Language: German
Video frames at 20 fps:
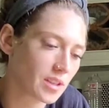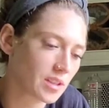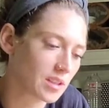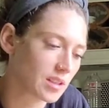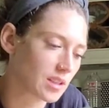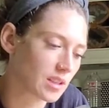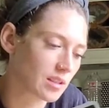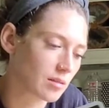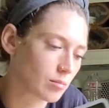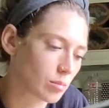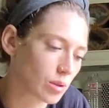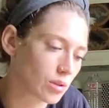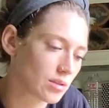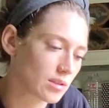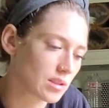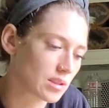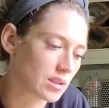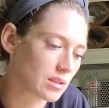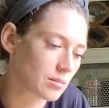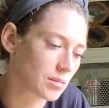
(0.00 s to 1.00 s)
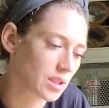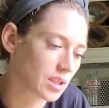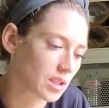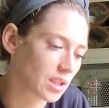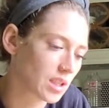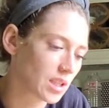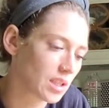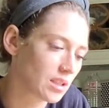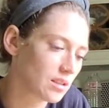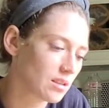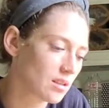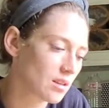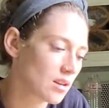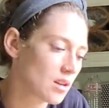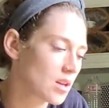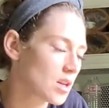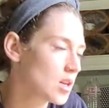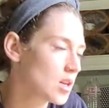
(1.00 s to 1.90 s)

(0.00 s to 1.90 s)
Ihr lernt plötzlich jemanden kennen.